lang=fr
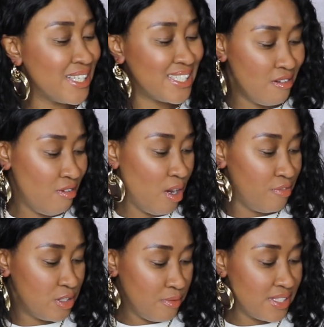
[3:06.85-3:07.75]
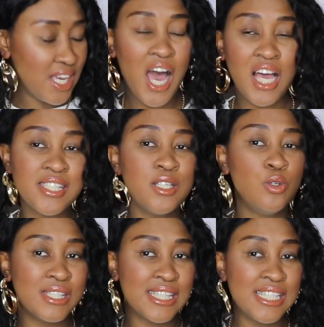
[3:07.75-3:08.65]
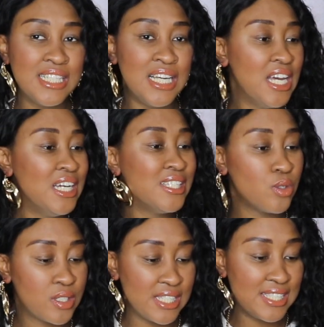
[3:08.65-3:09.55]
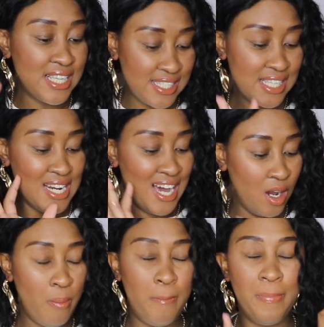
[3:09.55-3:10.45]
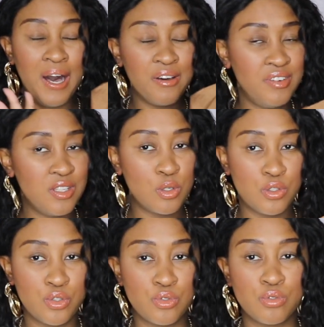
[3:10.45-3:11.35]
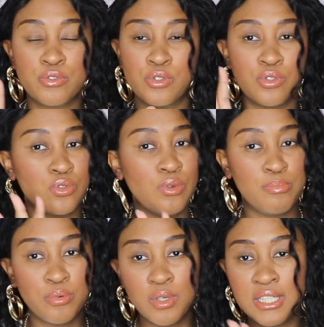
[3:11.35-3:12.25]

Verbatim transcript: va savoir en fait. On va dire ah c'est le style. Donc ça c'est la robe parfaite que je trouve que ce soit pour